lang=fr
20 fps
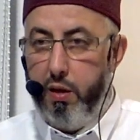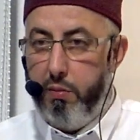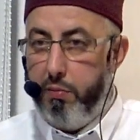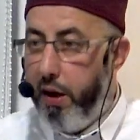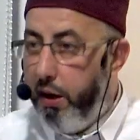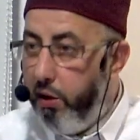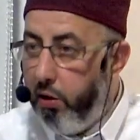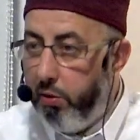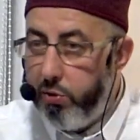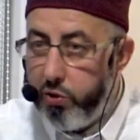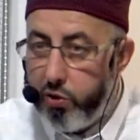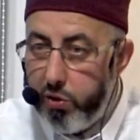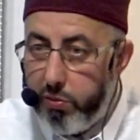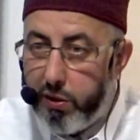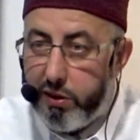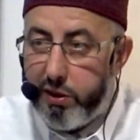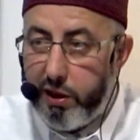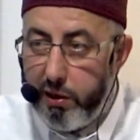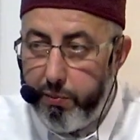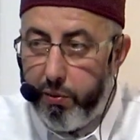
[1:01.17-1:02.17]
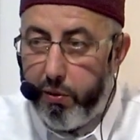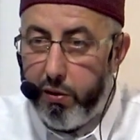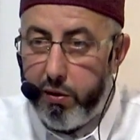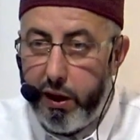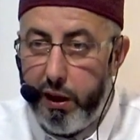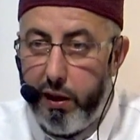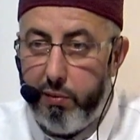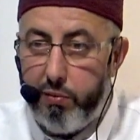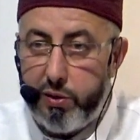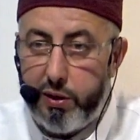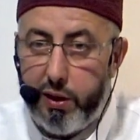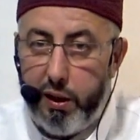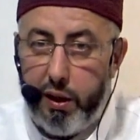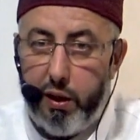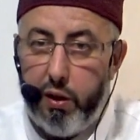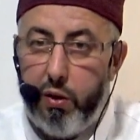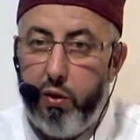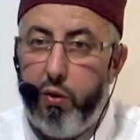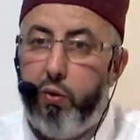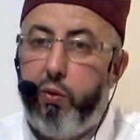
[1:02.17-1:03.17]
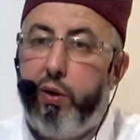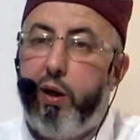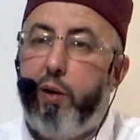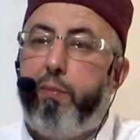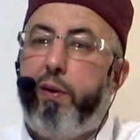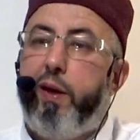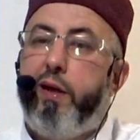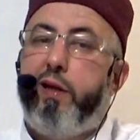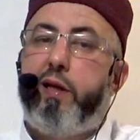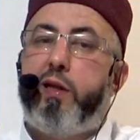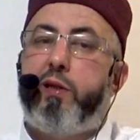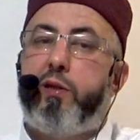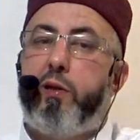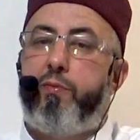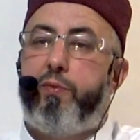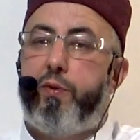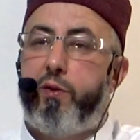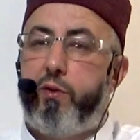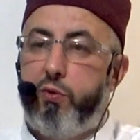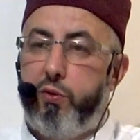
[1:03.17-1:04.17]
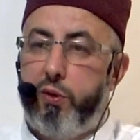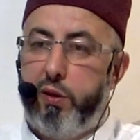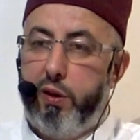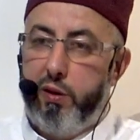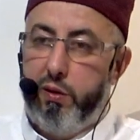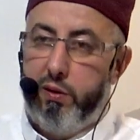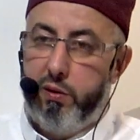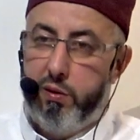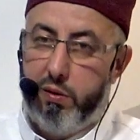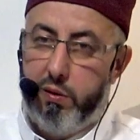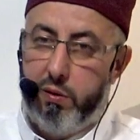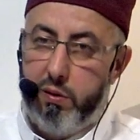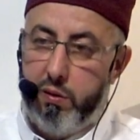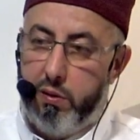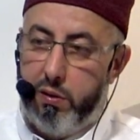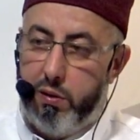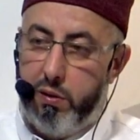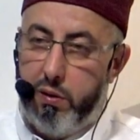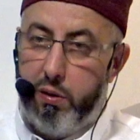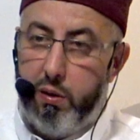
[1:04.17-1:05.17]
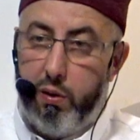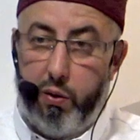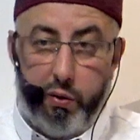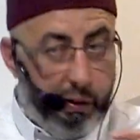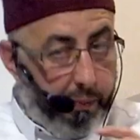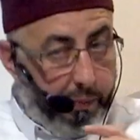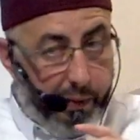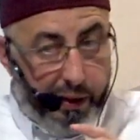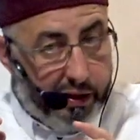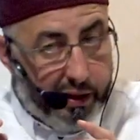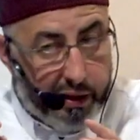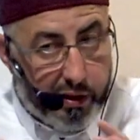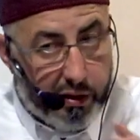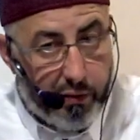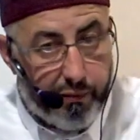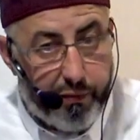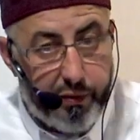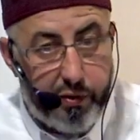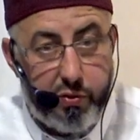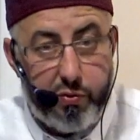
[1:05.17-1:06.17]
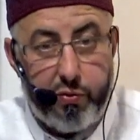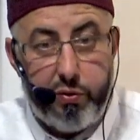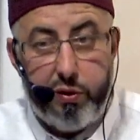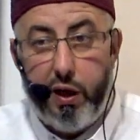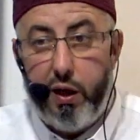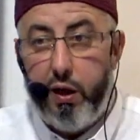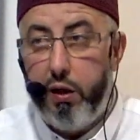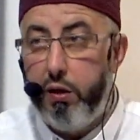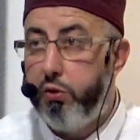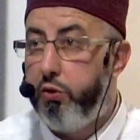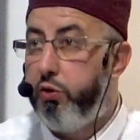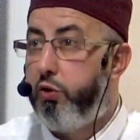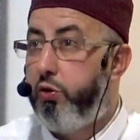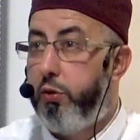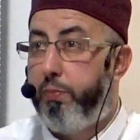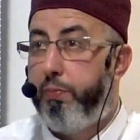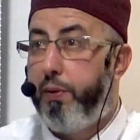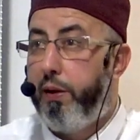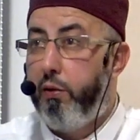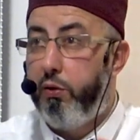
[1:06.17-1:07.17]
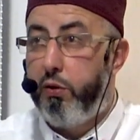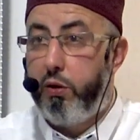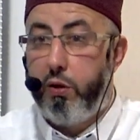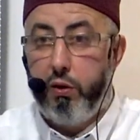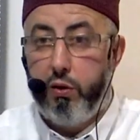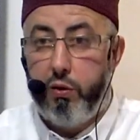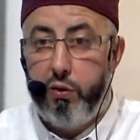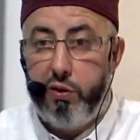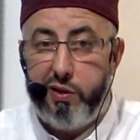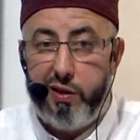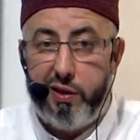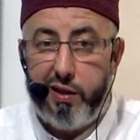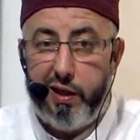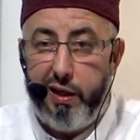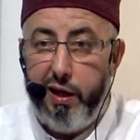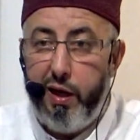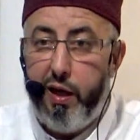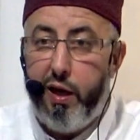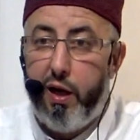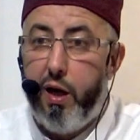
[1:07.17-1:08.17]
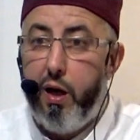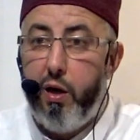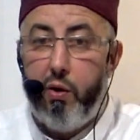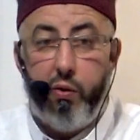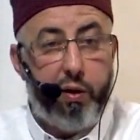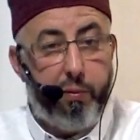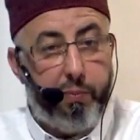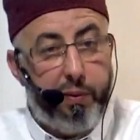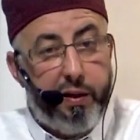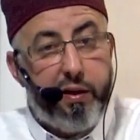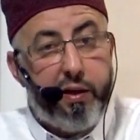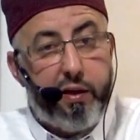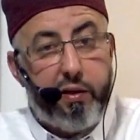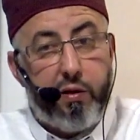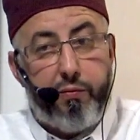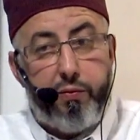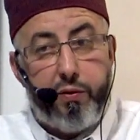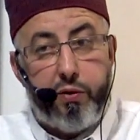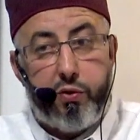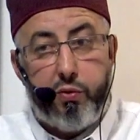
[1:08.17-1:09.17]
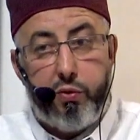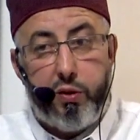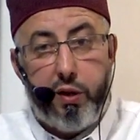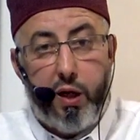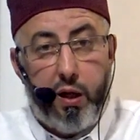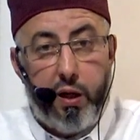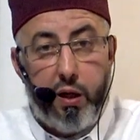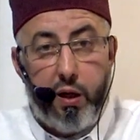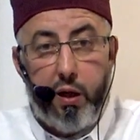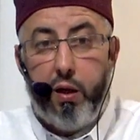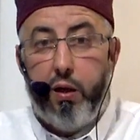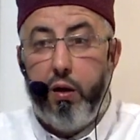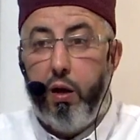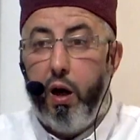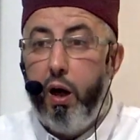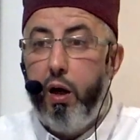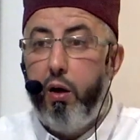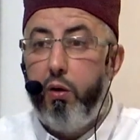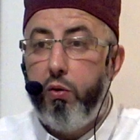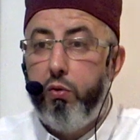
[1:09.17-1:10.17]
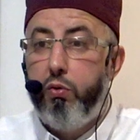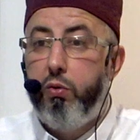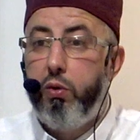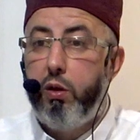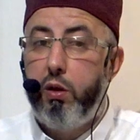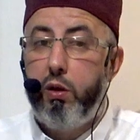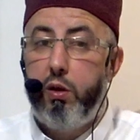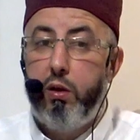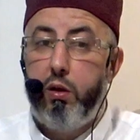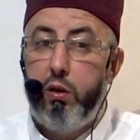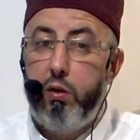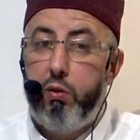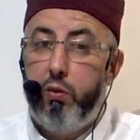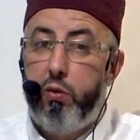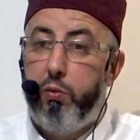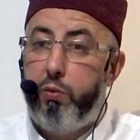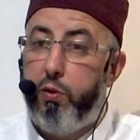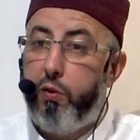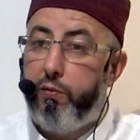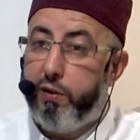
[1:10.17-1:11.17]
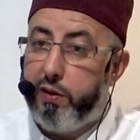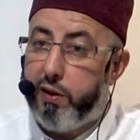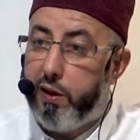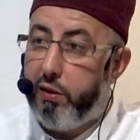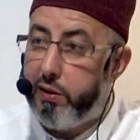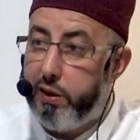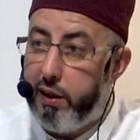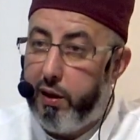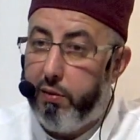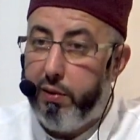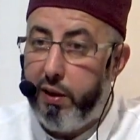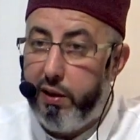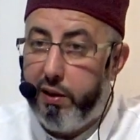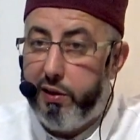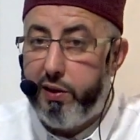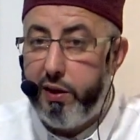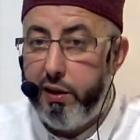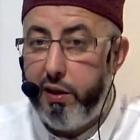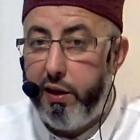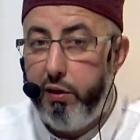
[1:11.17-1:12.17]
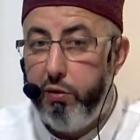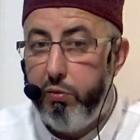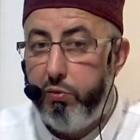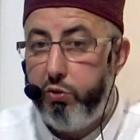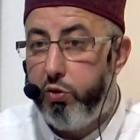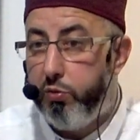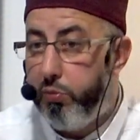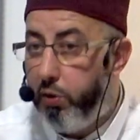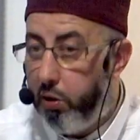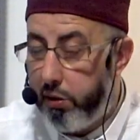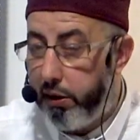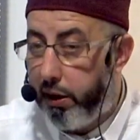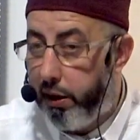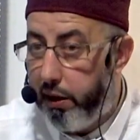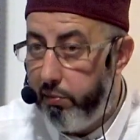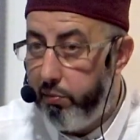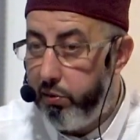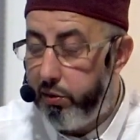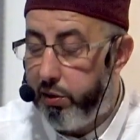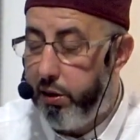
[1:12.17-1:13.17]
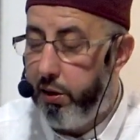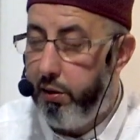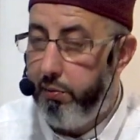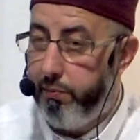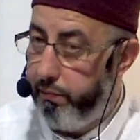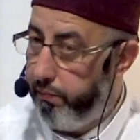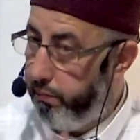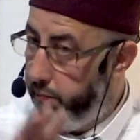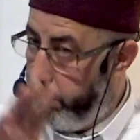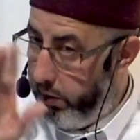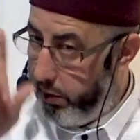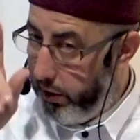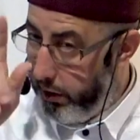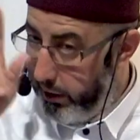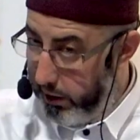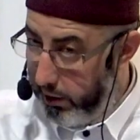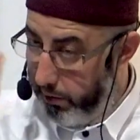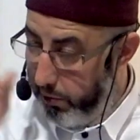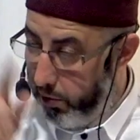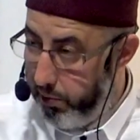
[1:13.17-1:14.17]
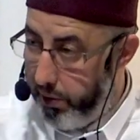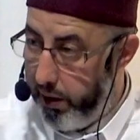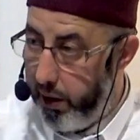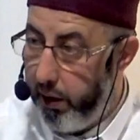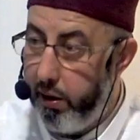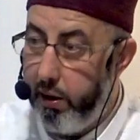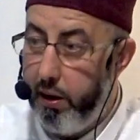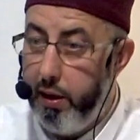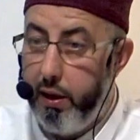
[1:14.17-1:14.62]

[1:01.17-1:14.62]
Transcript: Mais un non-musulman, est-ce qu'il peut rentrer à la mosquée On a plein d'exemples sur on a plein d'exemples sunna, je n'ai pas le temps de les étayer, on a plein d'exemples sunna hein, euh, où, le prophète sallam a laissé des non-musulmans rentrer à la mosquée. Ça, c'est la première.